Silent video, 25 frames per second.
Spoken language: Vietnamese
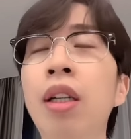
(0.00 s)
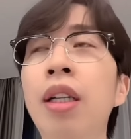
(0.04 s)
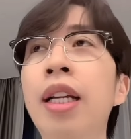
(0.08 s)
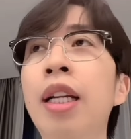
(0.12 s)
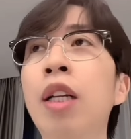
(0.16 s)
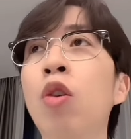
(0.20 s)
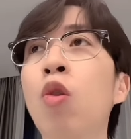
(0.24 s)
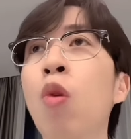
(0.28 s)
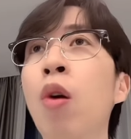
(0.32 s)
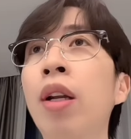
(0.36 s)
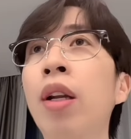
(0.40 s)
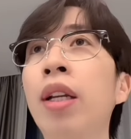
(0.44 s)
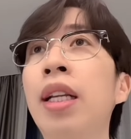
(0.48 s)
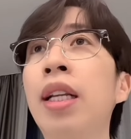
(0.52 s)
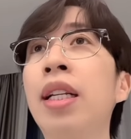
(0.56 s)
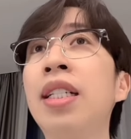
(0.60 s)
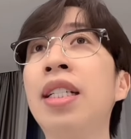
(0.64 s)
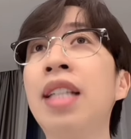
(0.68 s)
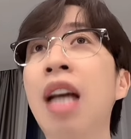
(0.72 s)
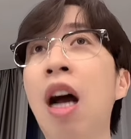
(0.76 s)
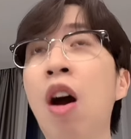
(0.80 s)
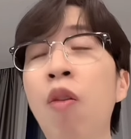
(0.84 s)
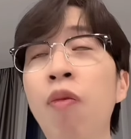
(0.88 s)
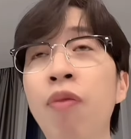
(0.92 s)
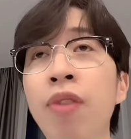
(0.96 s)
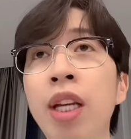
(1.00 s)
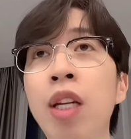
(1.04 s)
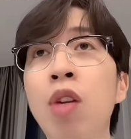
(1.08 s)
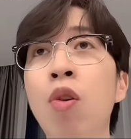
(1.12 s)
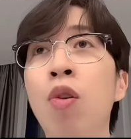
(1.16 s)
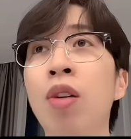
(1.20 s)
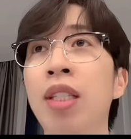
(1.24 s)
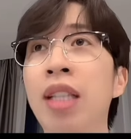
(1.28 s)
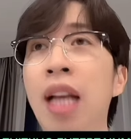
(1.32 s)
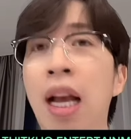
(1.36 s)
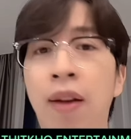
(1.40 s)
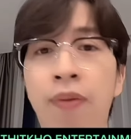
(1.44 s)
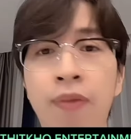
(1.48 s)
từ liên quan đến giáo
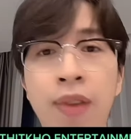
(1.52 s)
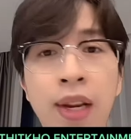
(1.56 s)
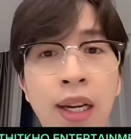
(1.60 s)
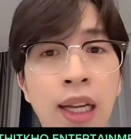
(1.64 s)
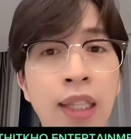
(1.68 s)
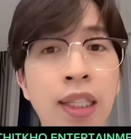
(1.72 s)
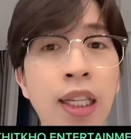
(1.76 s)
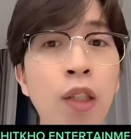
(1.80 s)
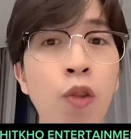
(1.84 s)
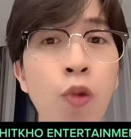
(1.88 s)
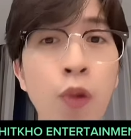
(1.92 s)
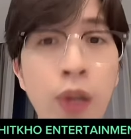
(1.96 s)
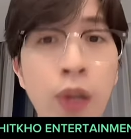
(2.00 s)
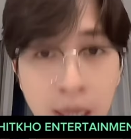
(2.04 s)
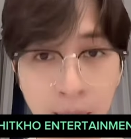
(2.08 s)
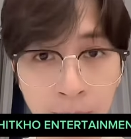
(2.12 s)
viên hoặc giảng viên là rất